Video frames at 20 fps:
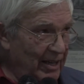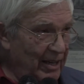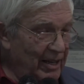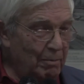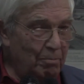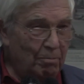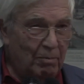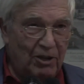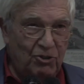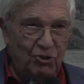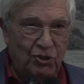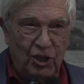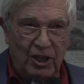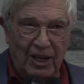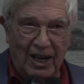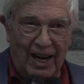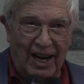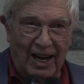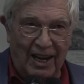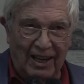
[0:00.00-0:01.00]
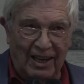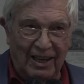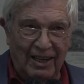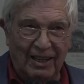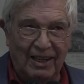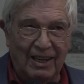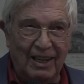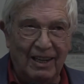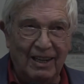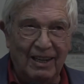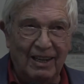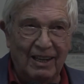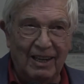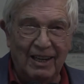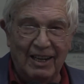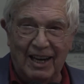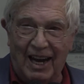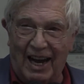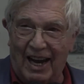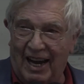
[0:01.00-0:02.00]
immaginare che
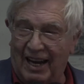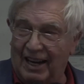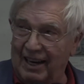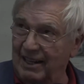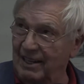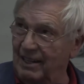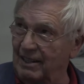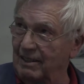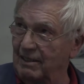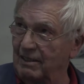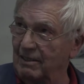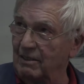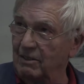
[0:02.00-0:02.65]
le gare,